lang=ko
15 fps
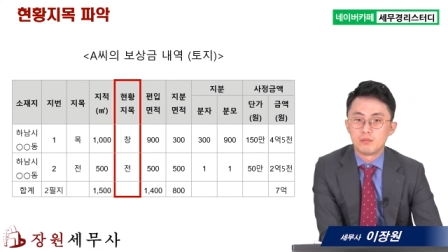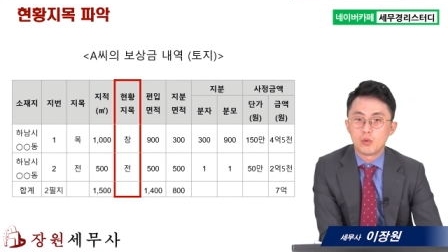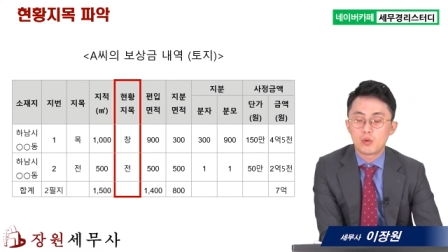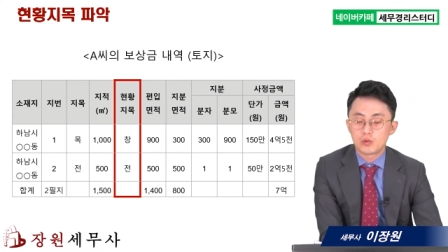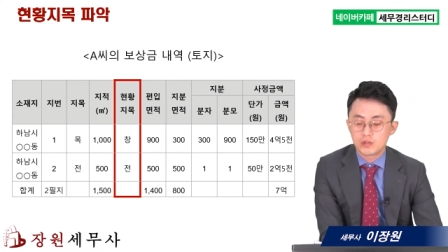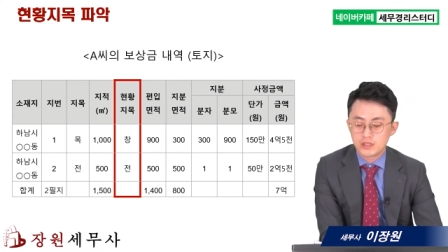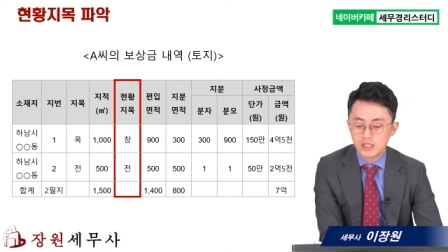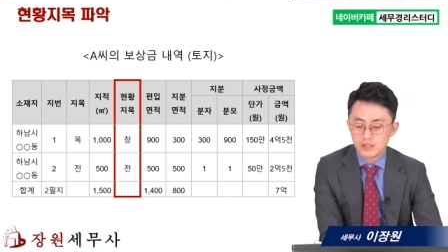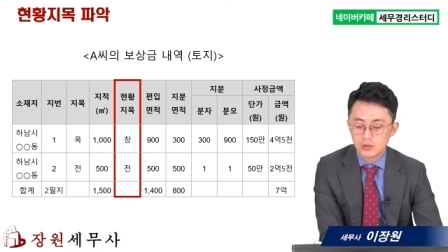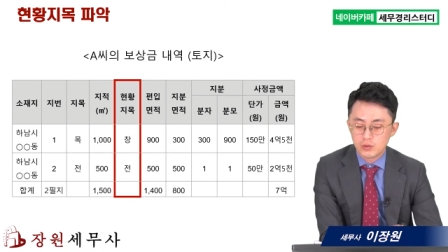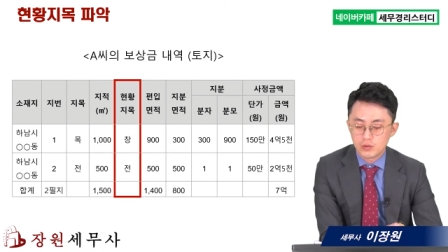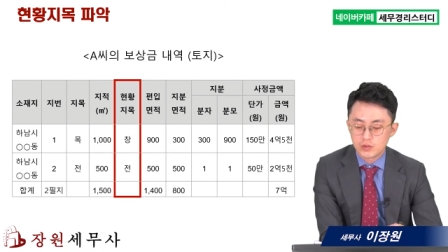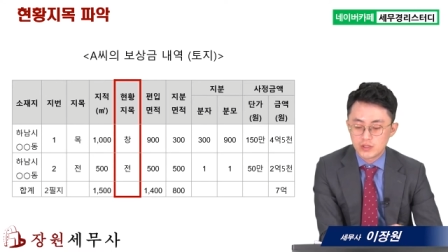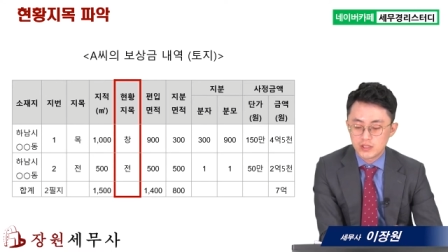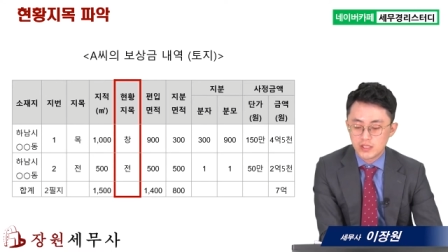
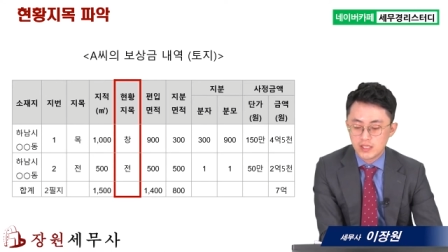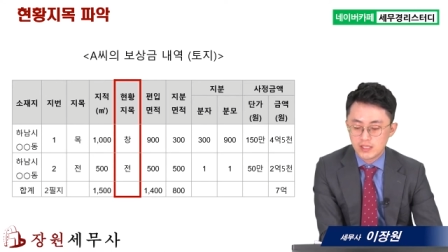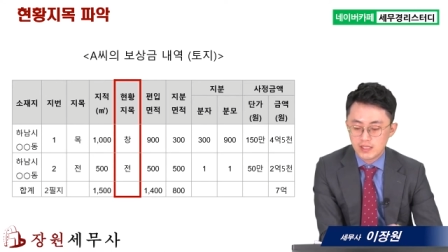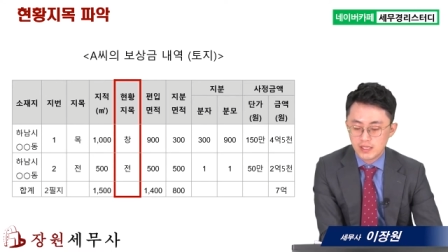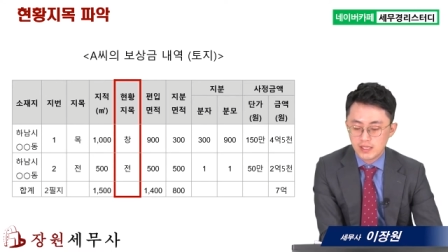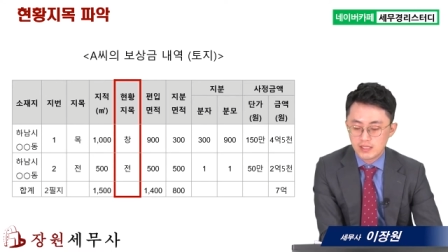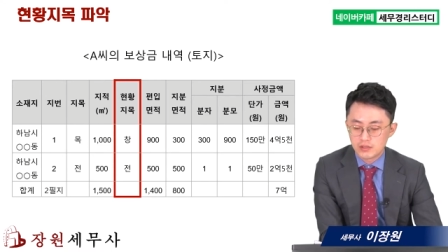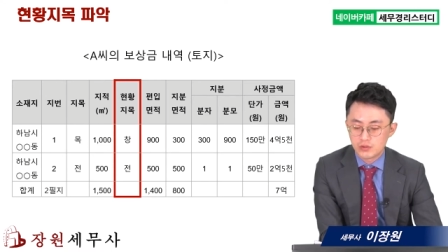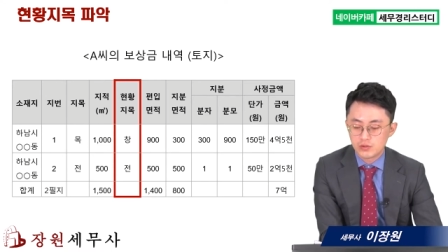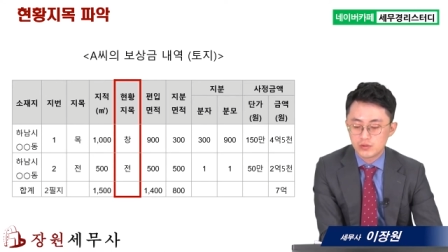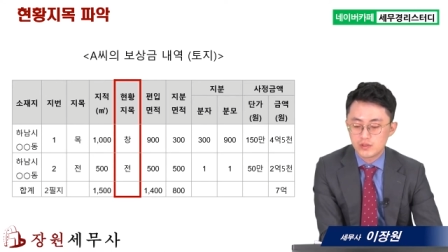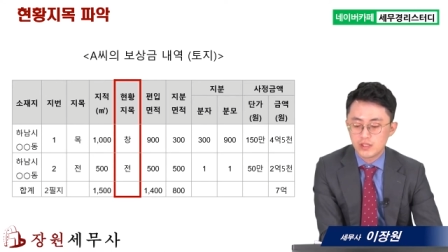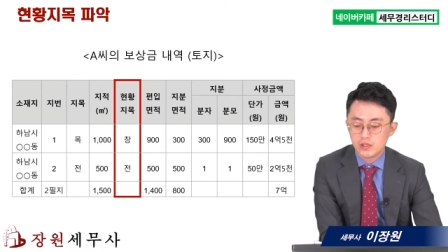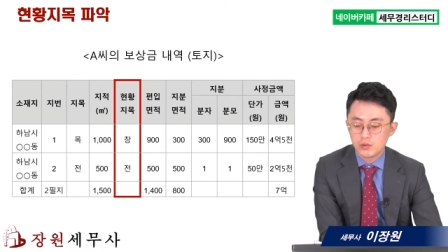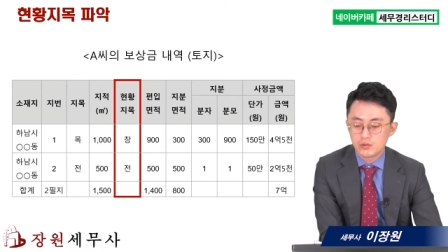목장용지에 대한
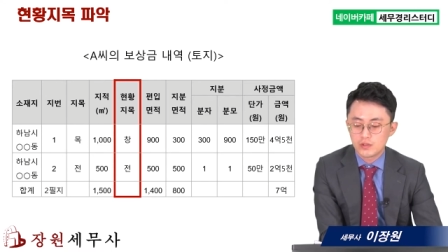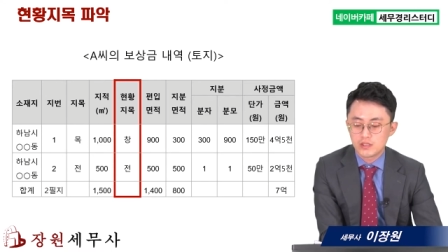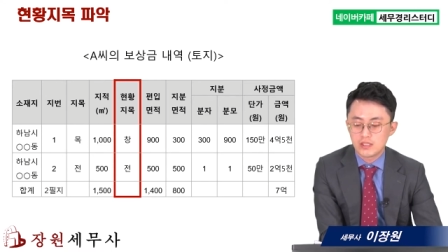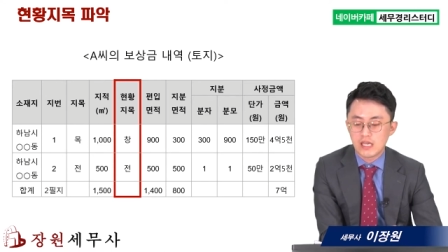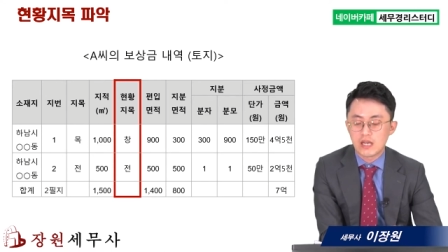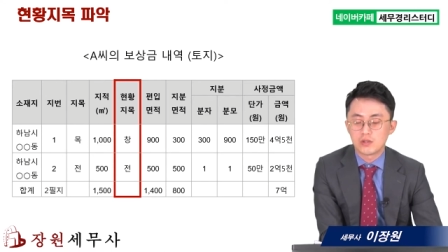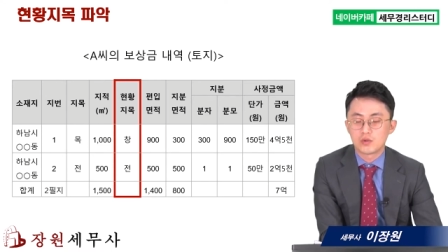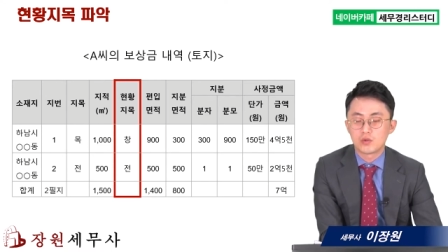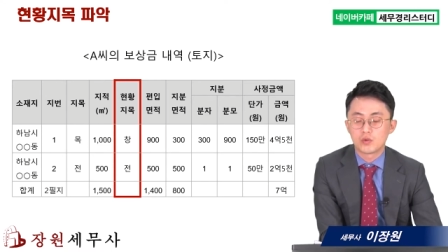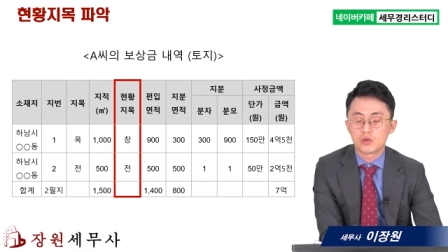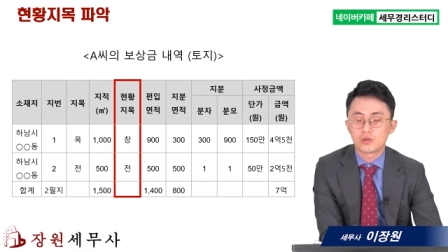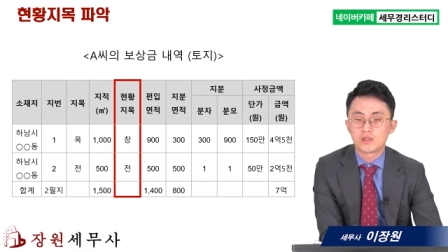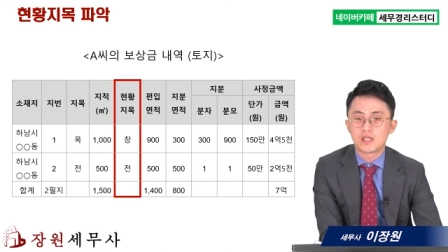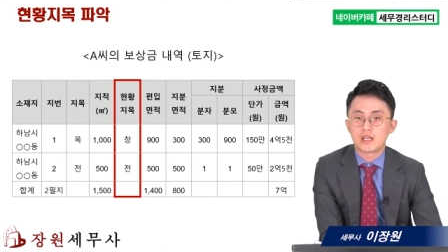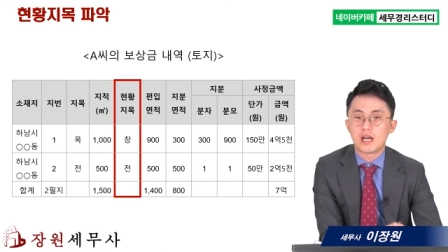축사용지
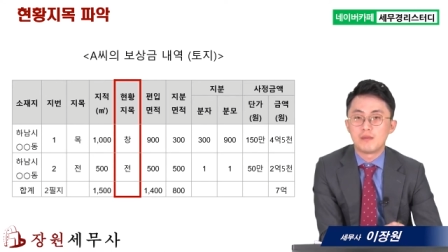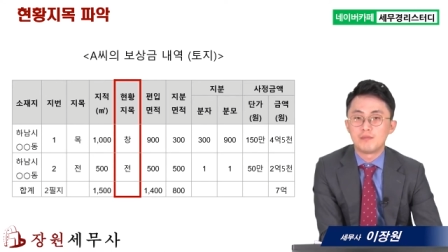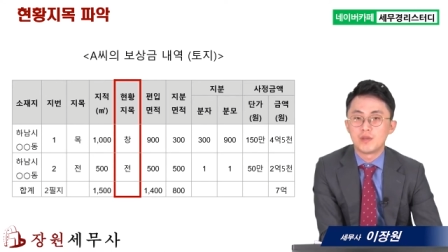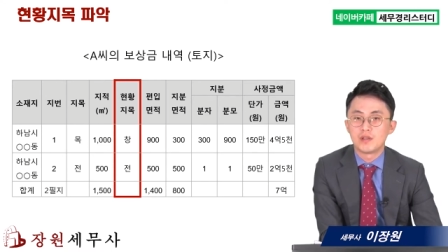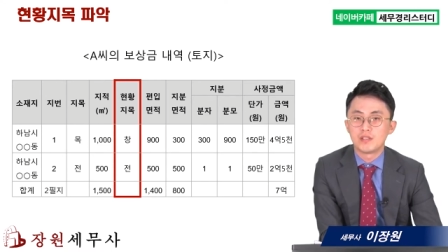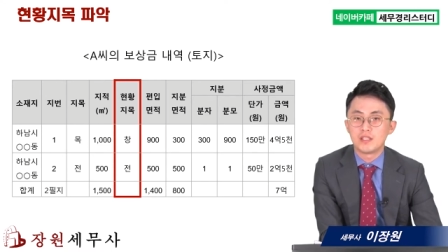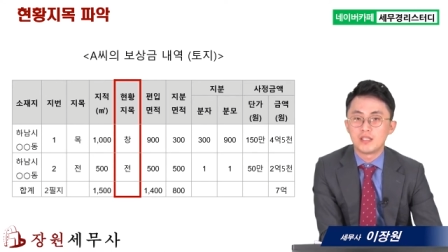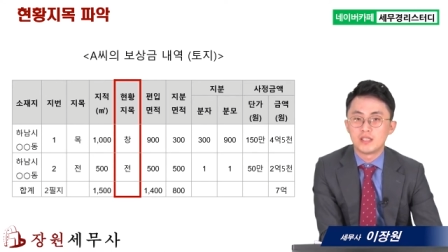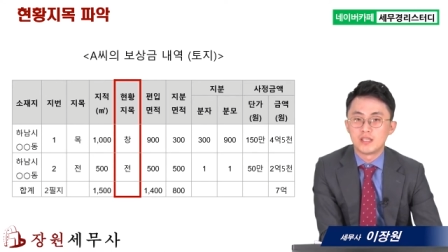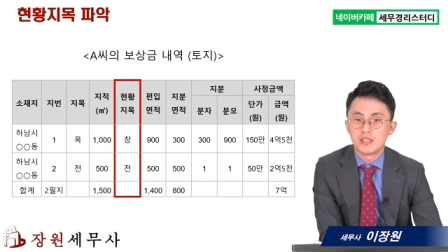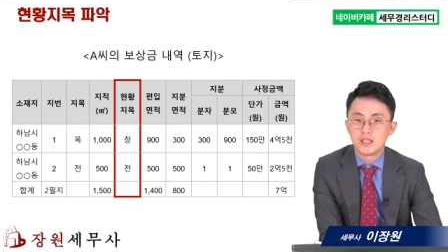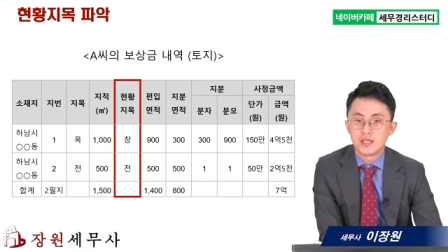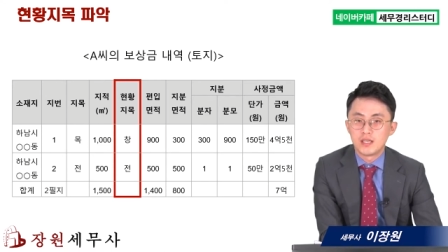양도소득세 감면이